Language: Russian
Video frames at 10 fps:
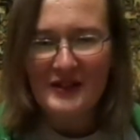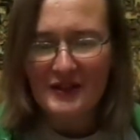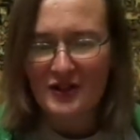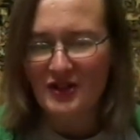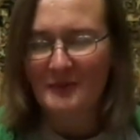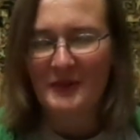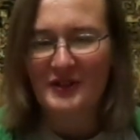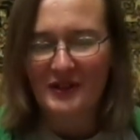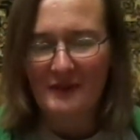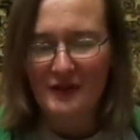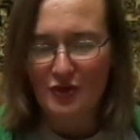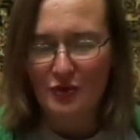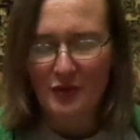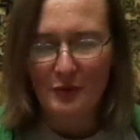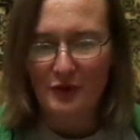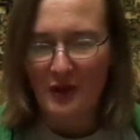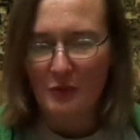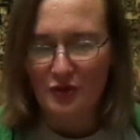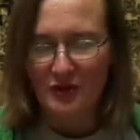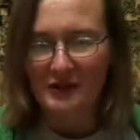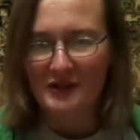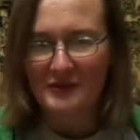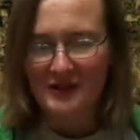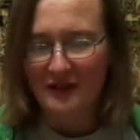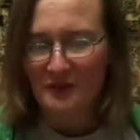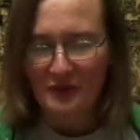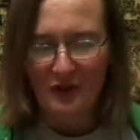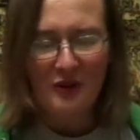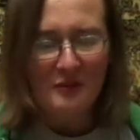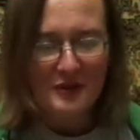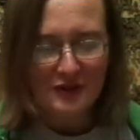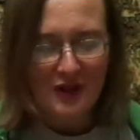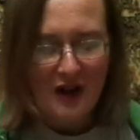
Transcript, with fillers: я даже не подозревала, что у ребенка может развиться какой-то комплекс,